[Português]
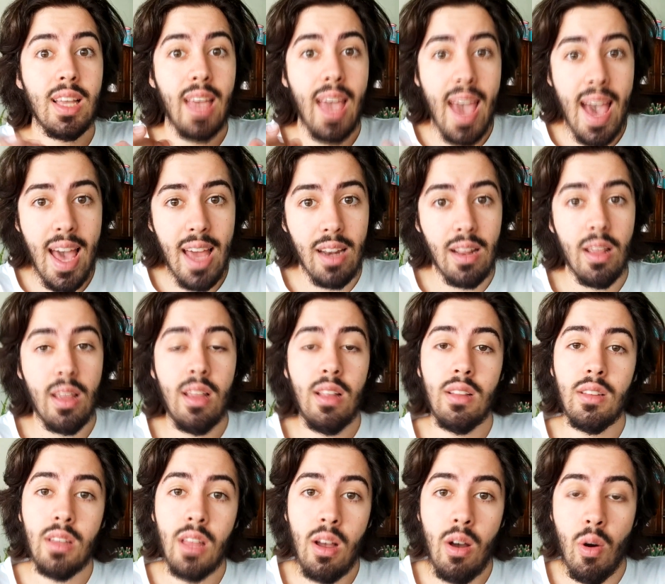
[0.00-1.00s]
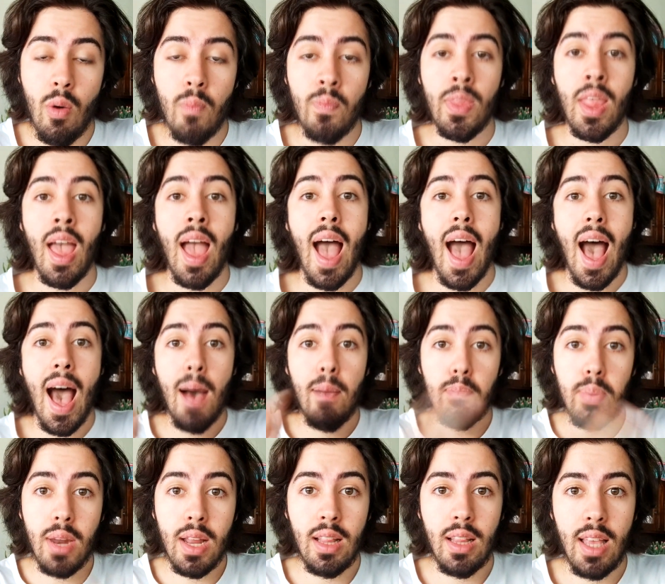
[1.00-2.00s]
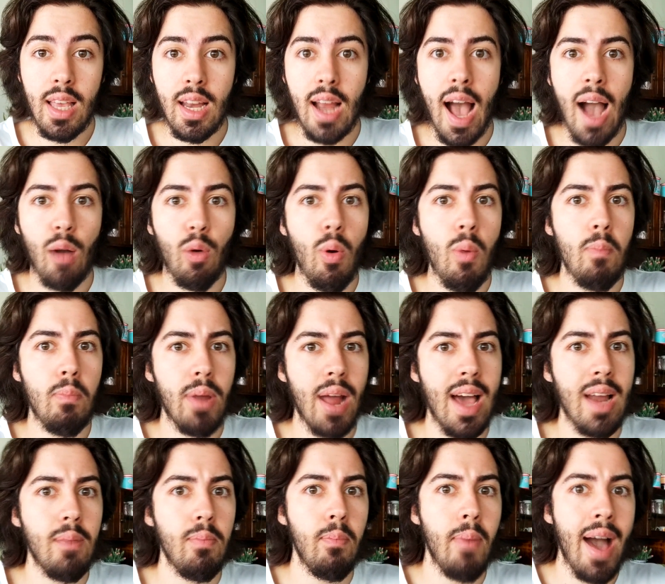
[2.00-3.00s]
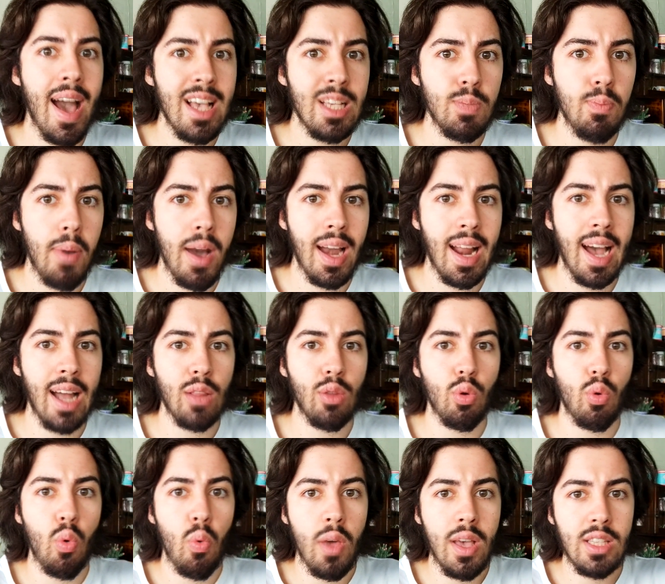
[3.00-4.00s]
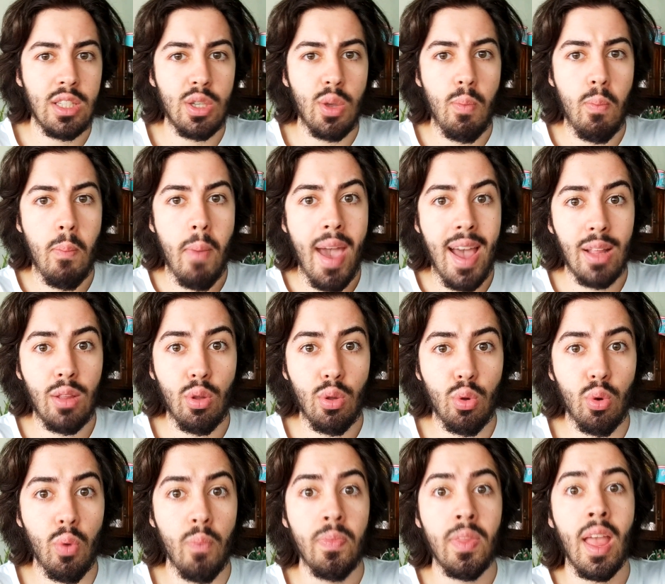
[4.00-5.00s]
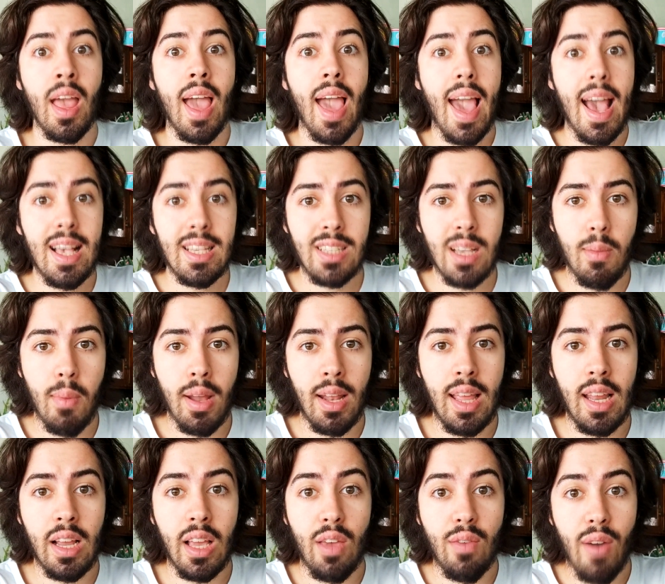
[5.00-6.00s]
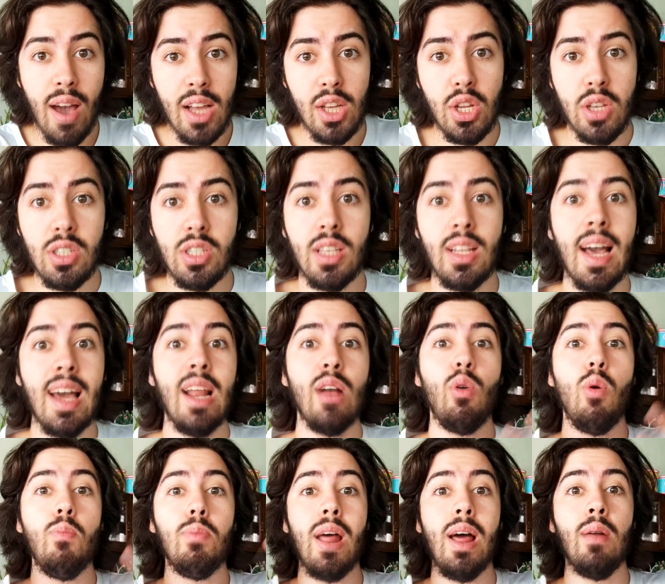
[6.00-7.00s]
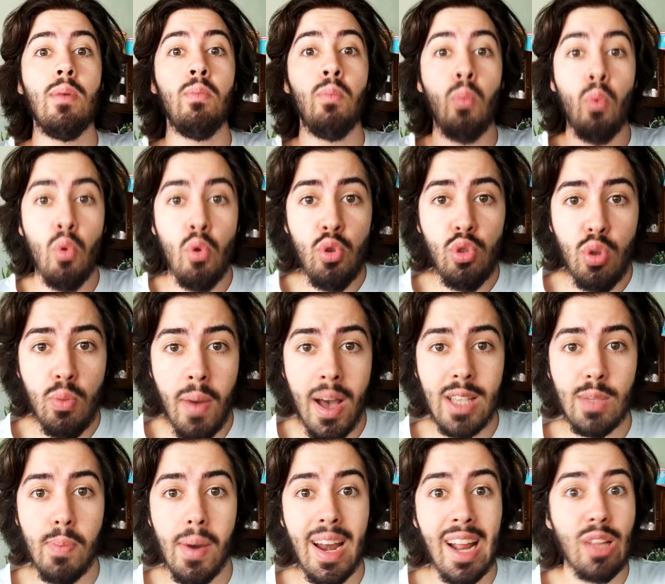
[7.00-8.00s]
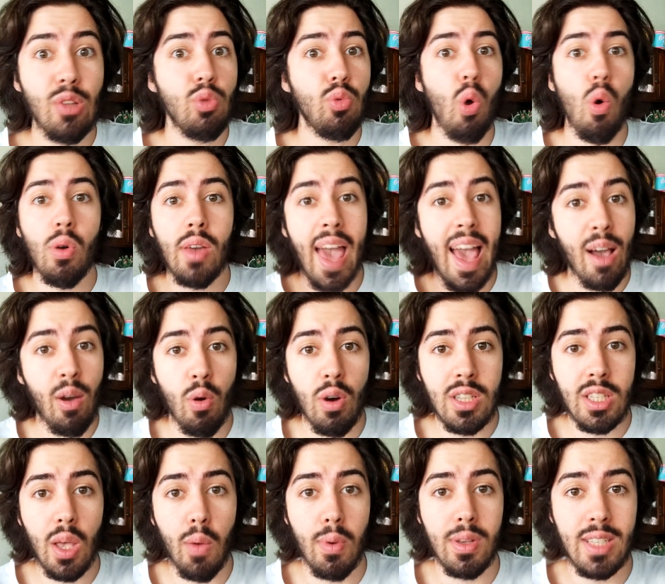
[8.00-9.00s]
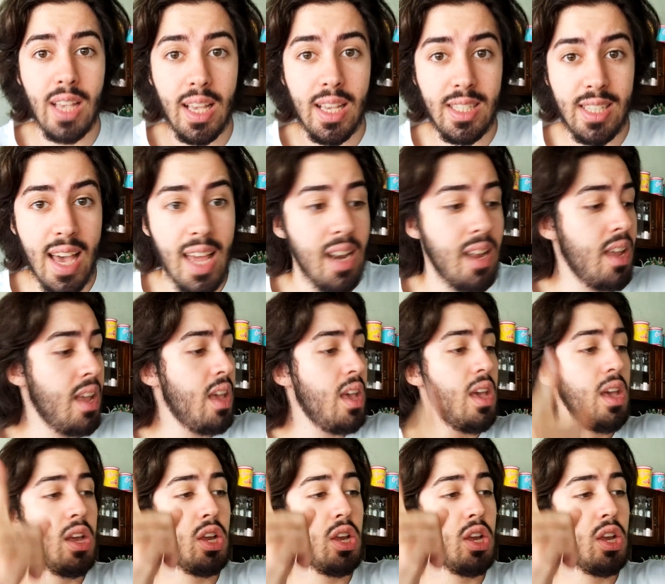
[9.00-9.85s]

quer, então, aprender a comprar mais barato com esse método? Essa maneira que vai te ensinar a comprar muito mais barato qualquer coisa que você quiser?